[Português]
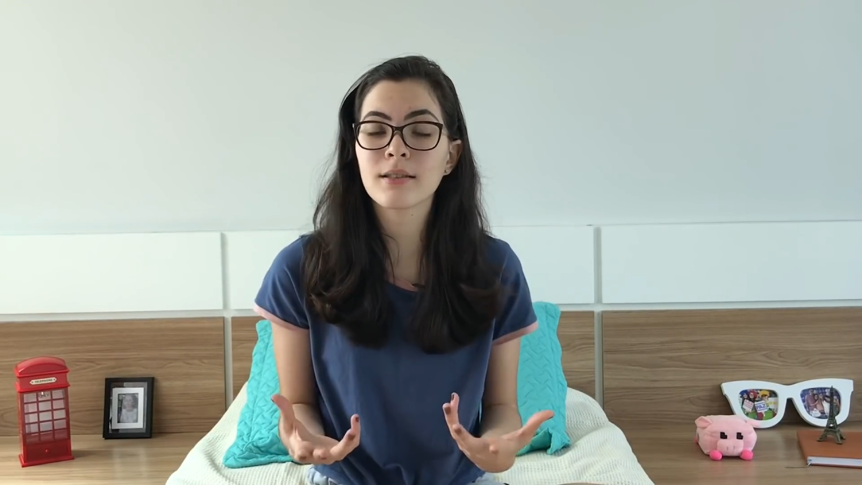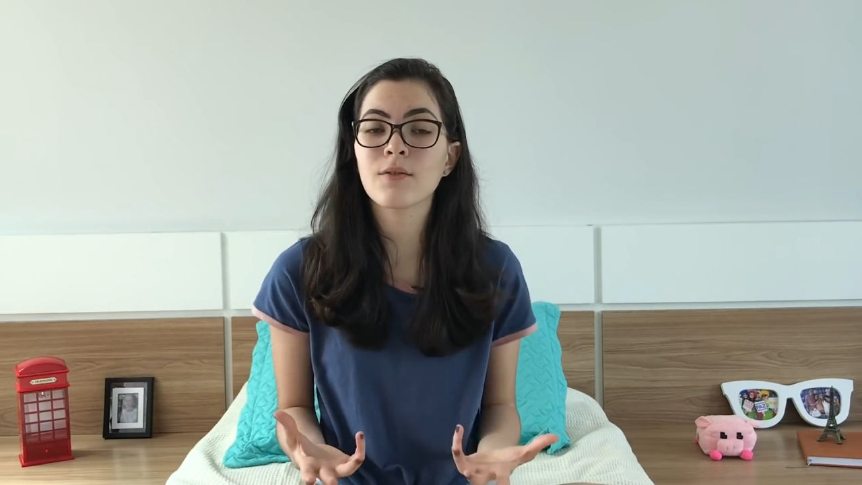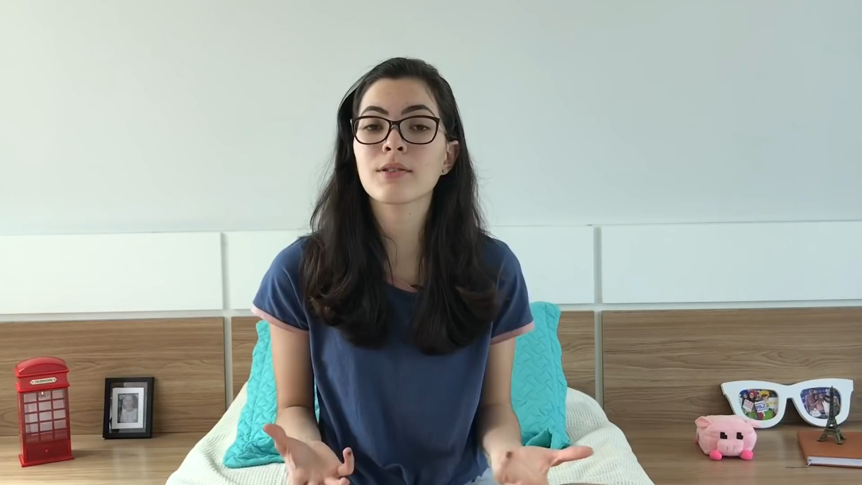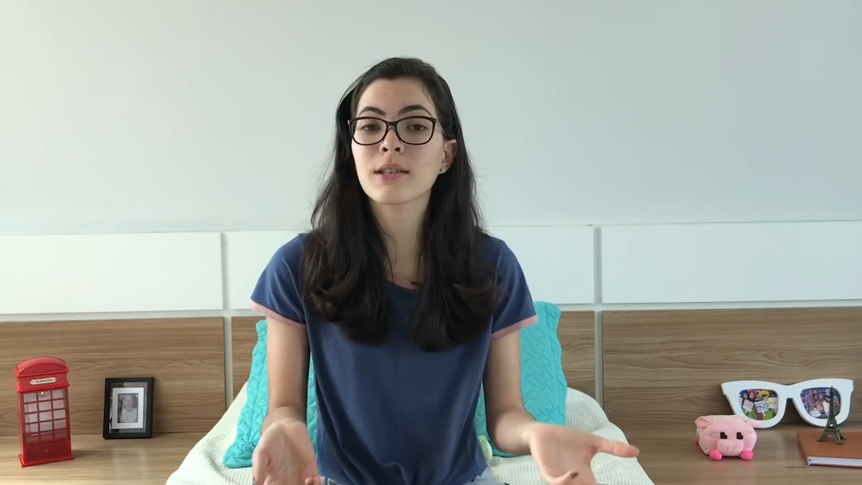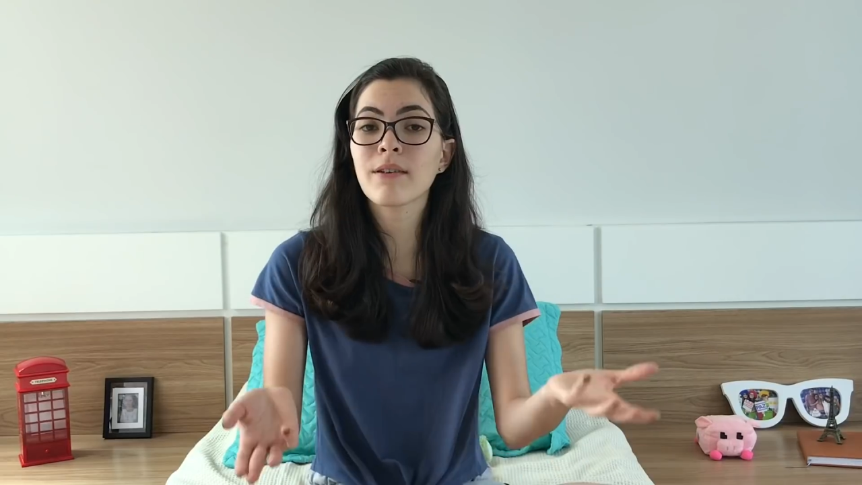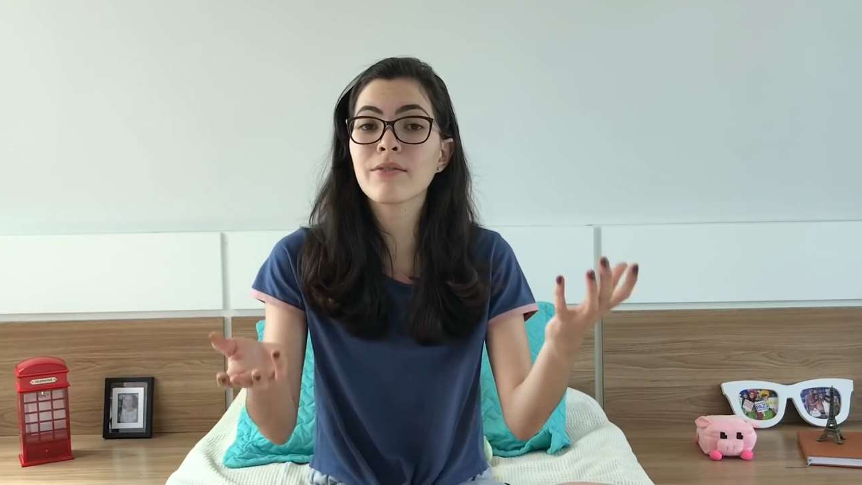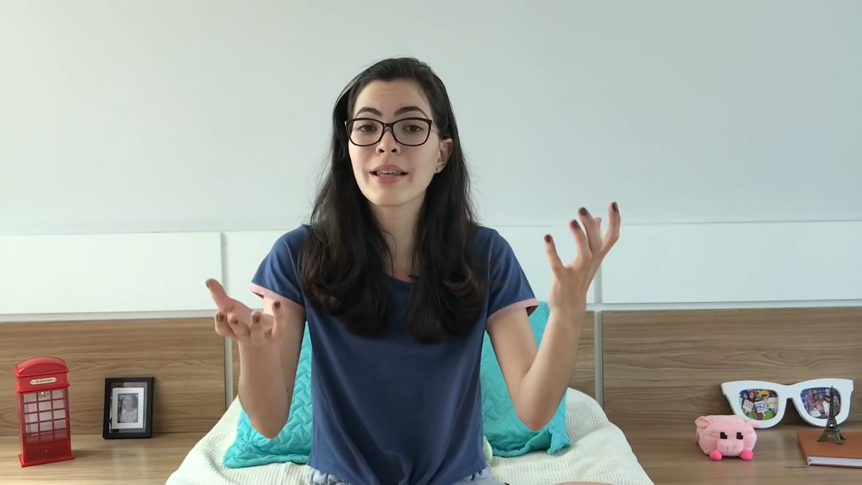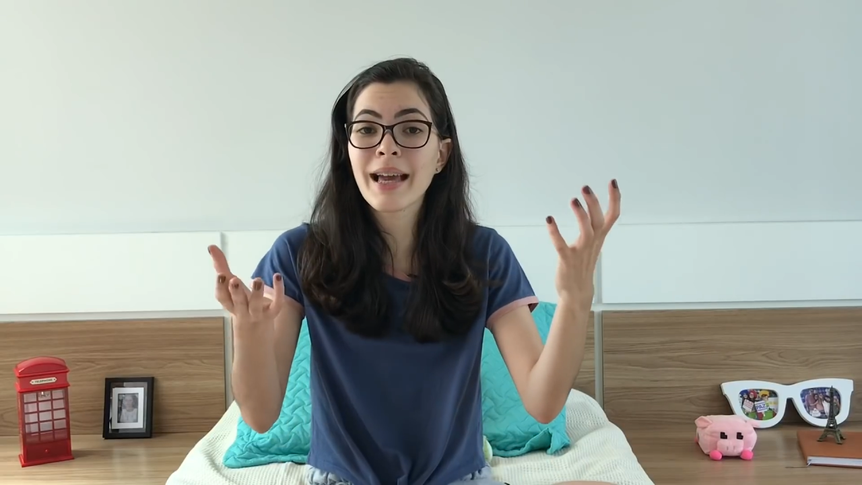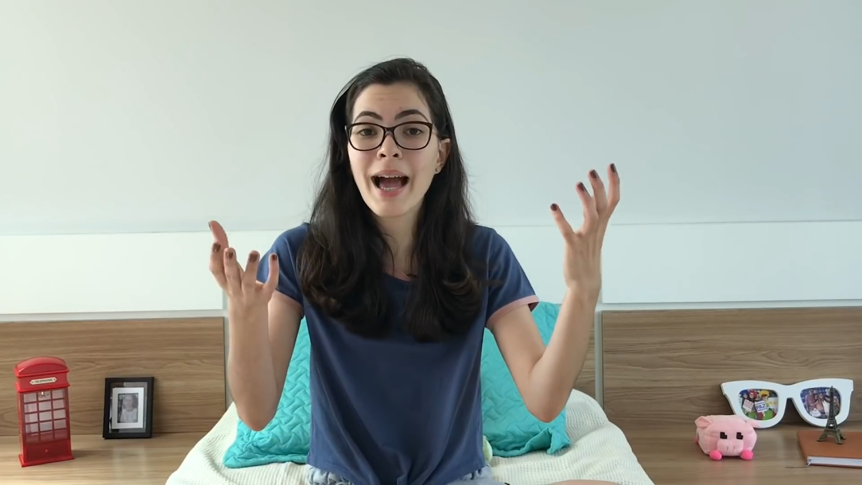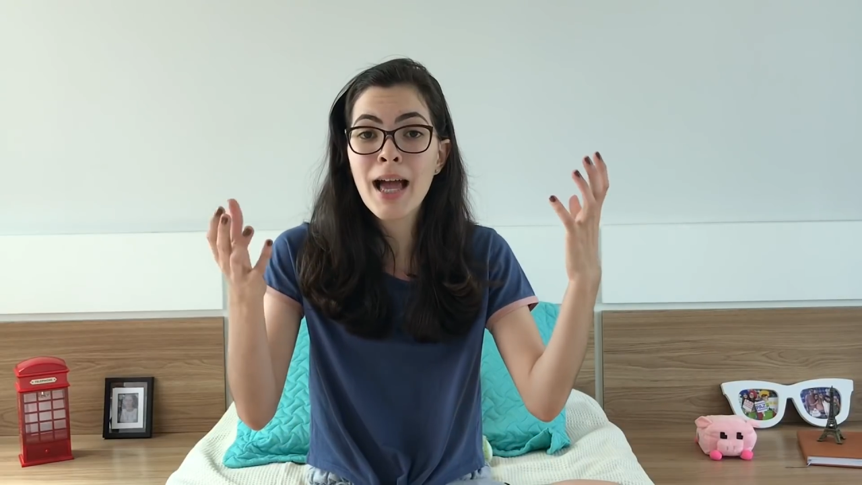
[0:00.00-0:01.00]
senão você vai
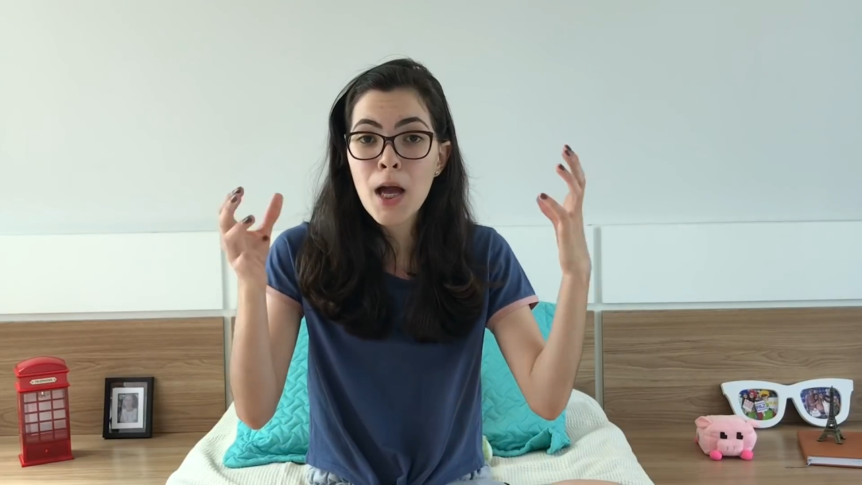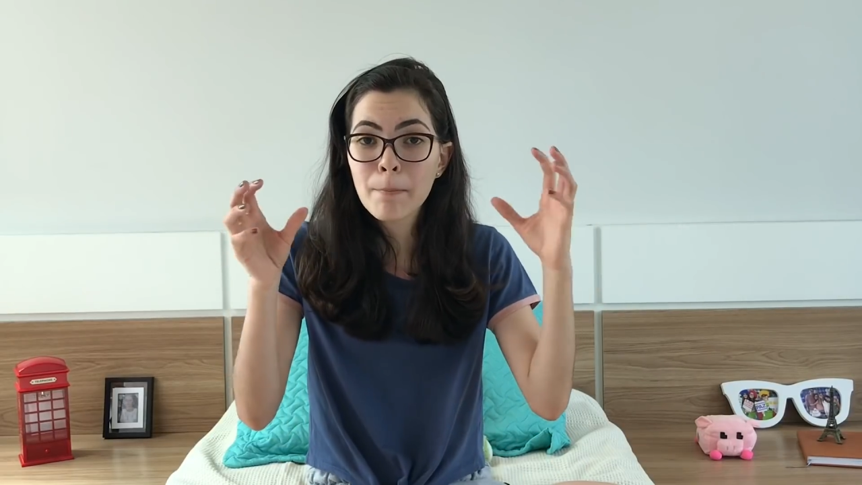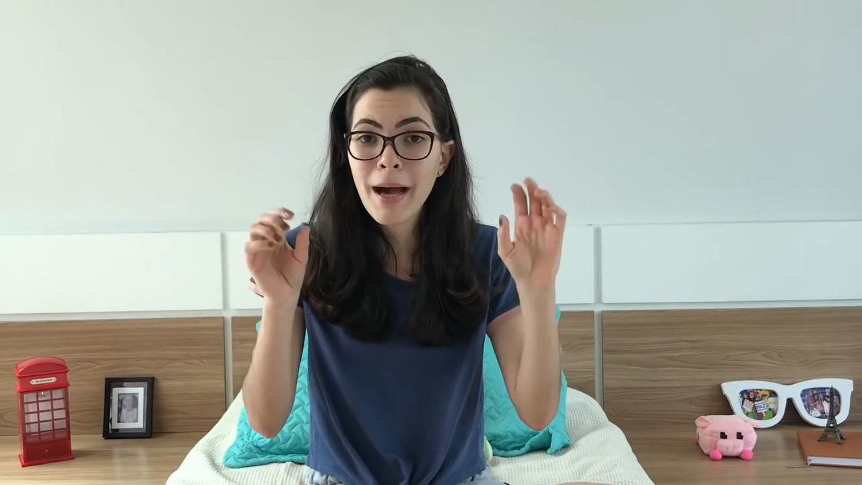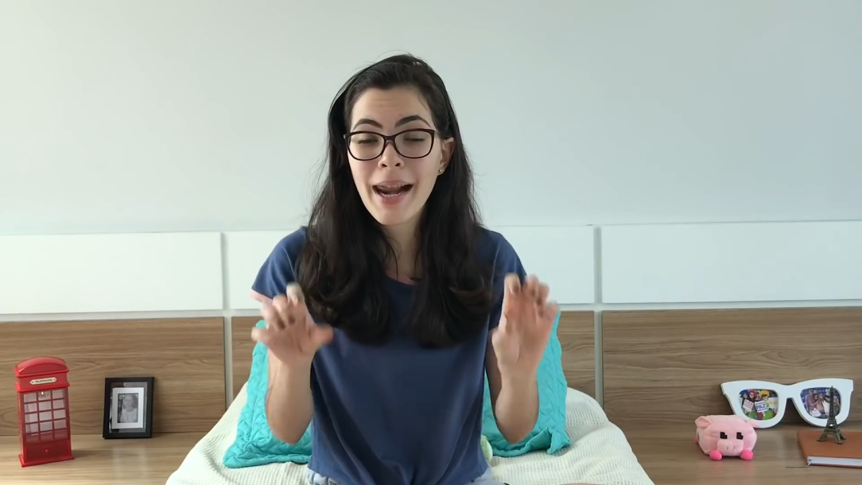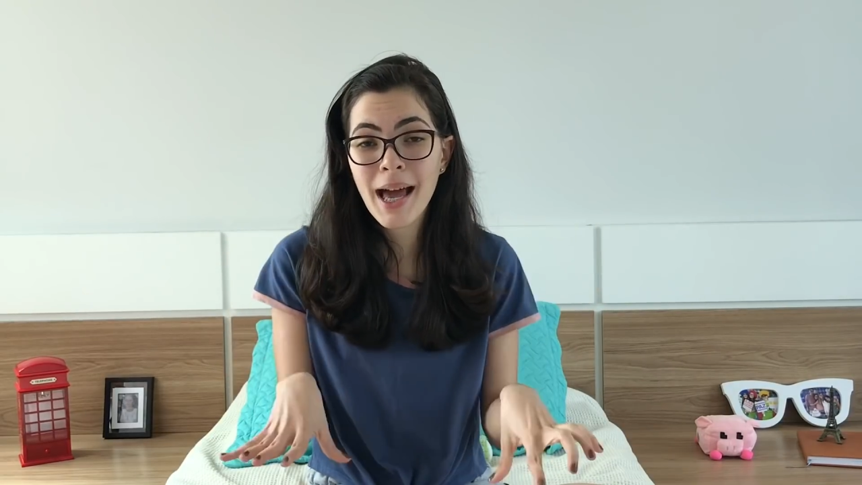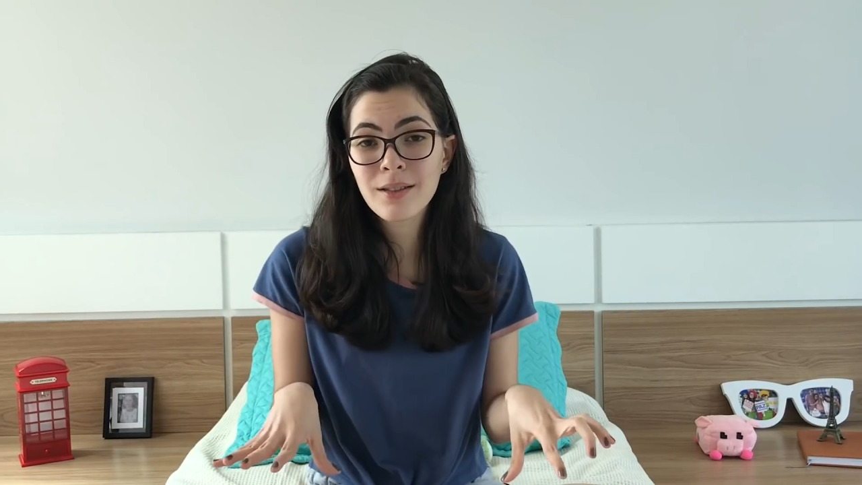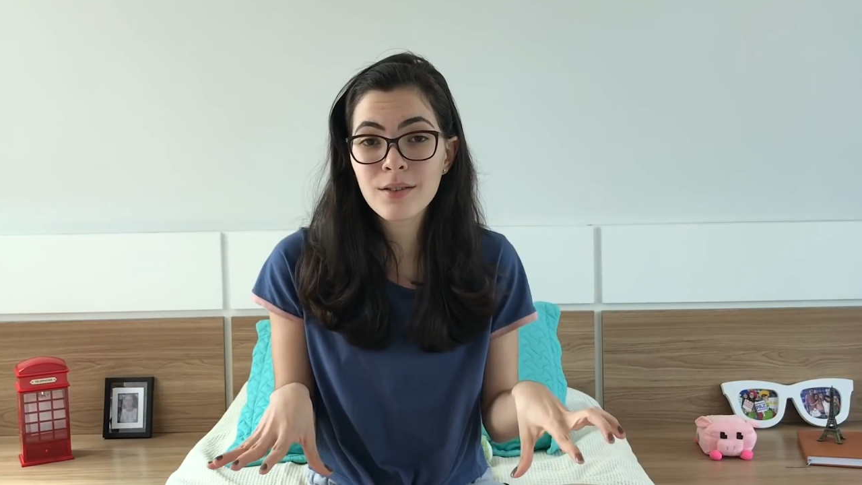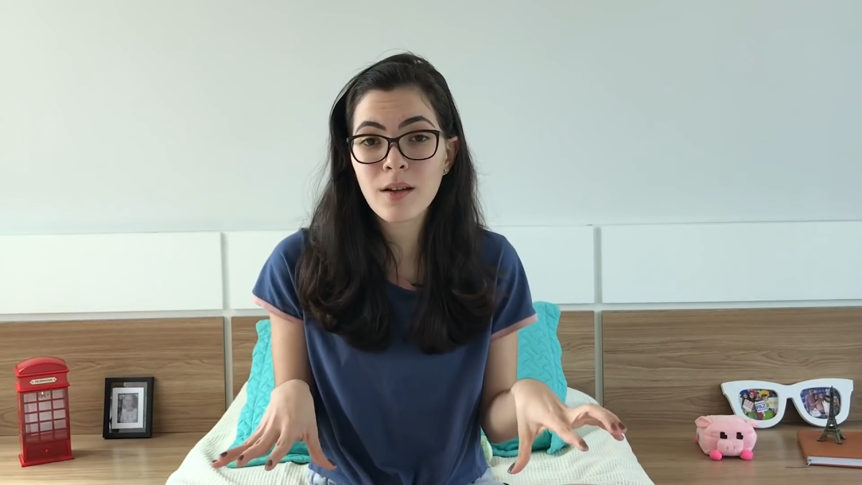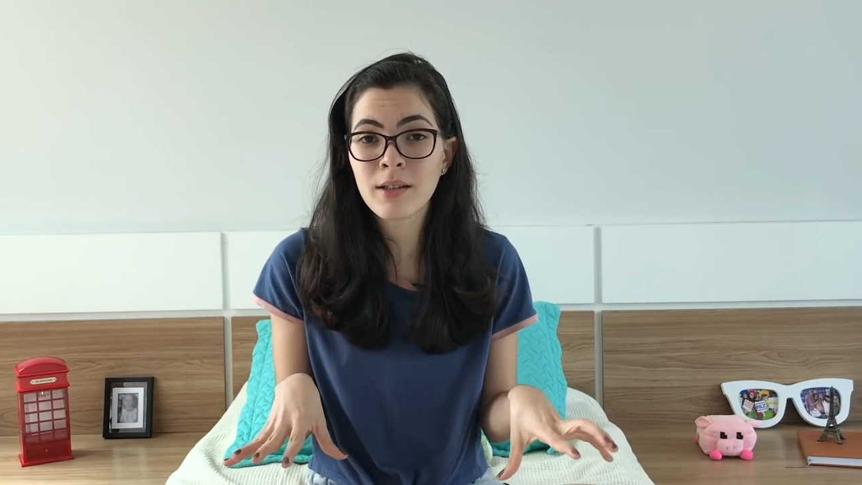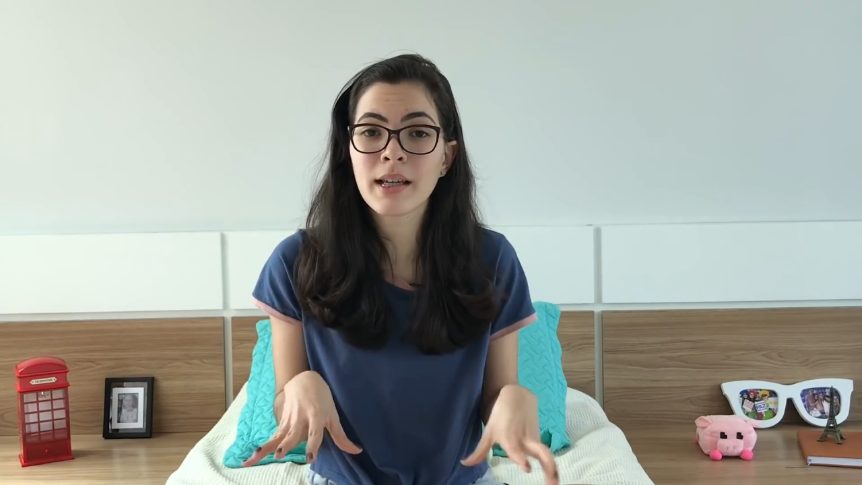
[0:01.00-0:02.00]
ficar parado
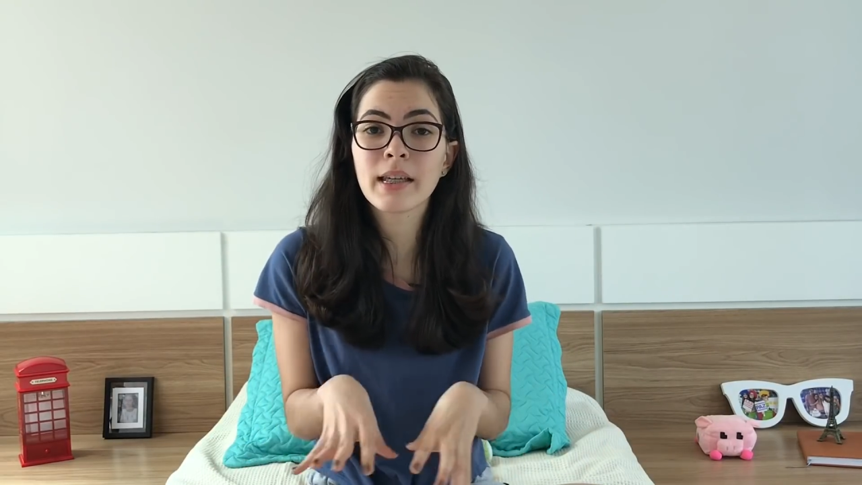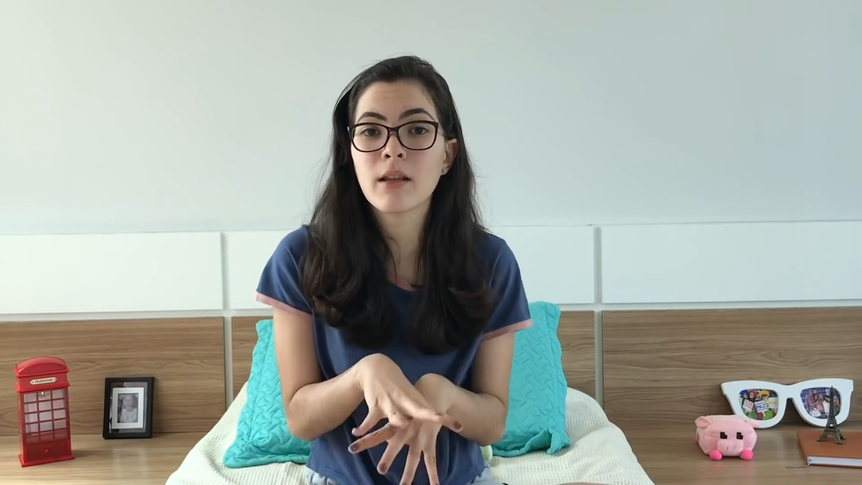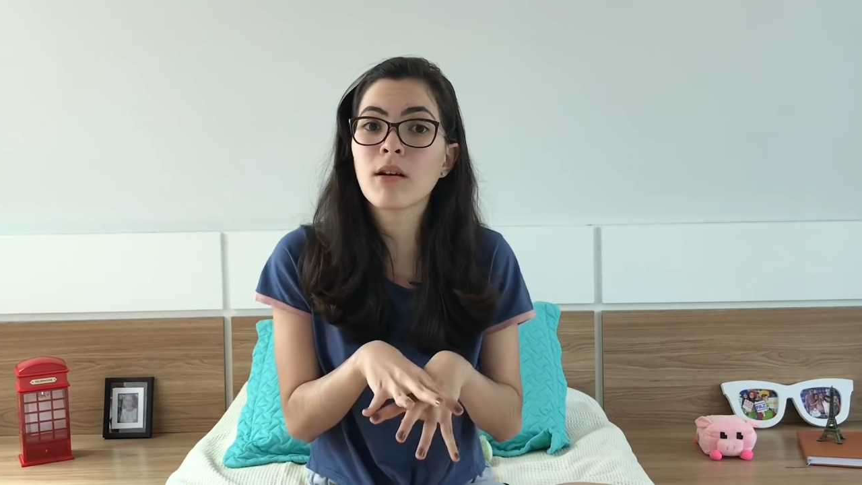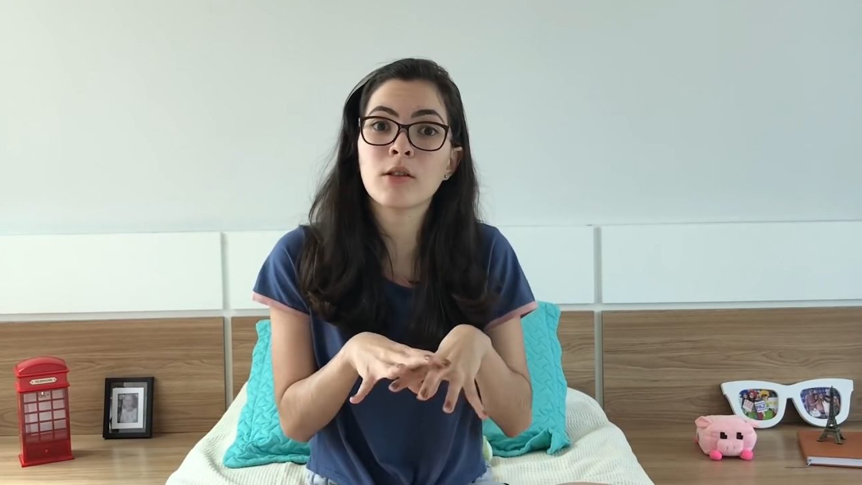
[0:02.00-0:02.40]
só naquilo,